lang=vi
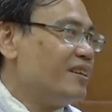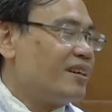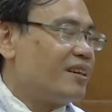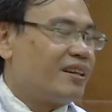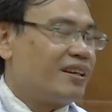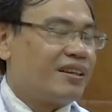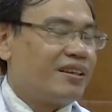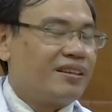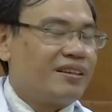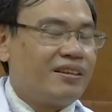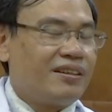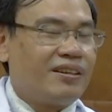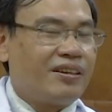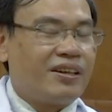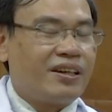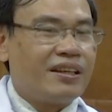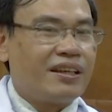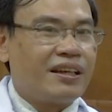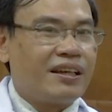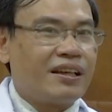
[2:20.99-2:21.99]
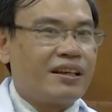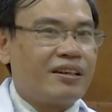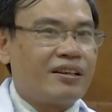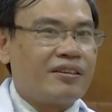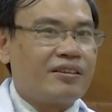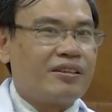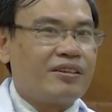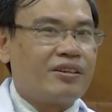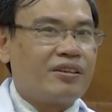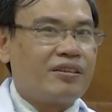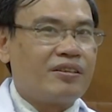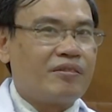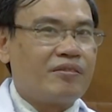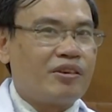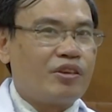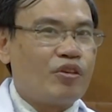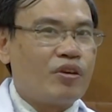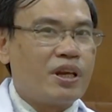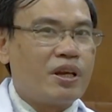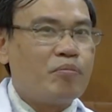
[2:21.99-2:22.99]
à, nó gọi là
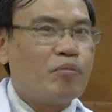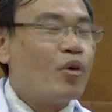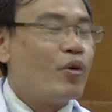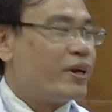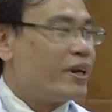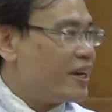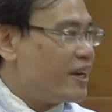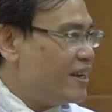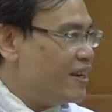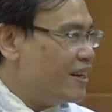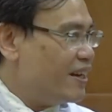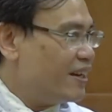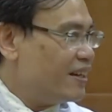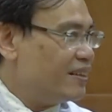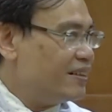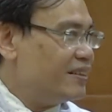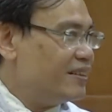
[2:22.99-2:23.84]
gọi là bụi khí đó